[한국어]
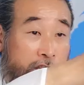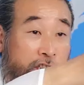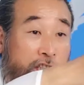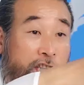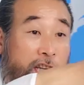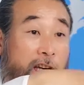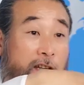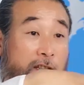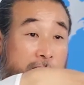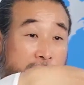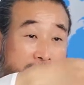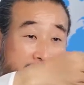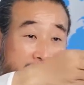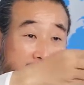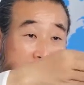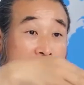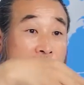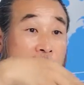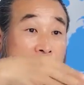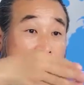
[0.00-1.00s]
기획을
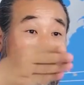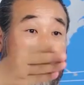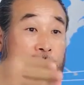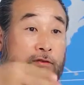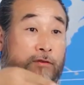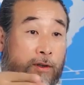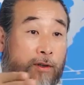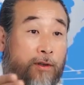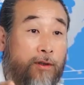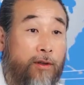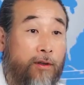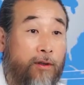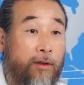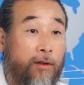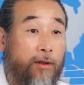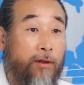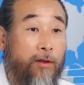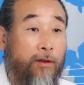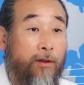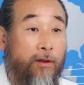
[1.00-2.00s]
잘 해가지고
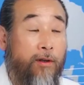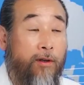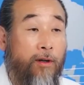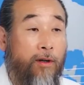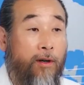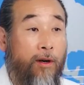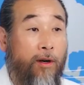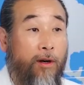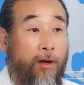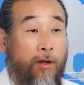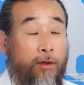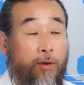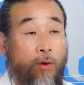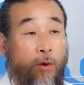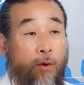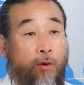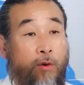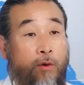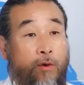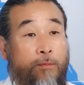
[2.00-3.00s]

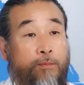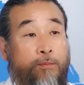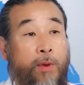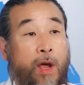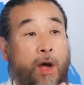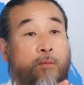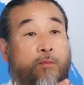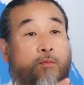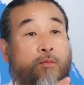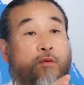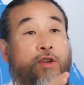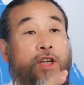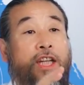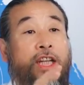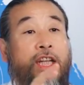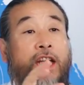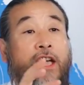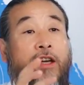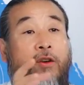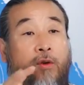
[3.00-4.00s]
요걸 명분이
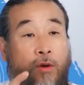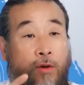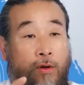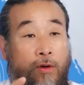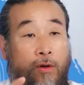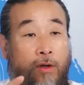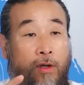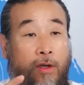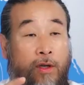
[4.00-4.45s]
있고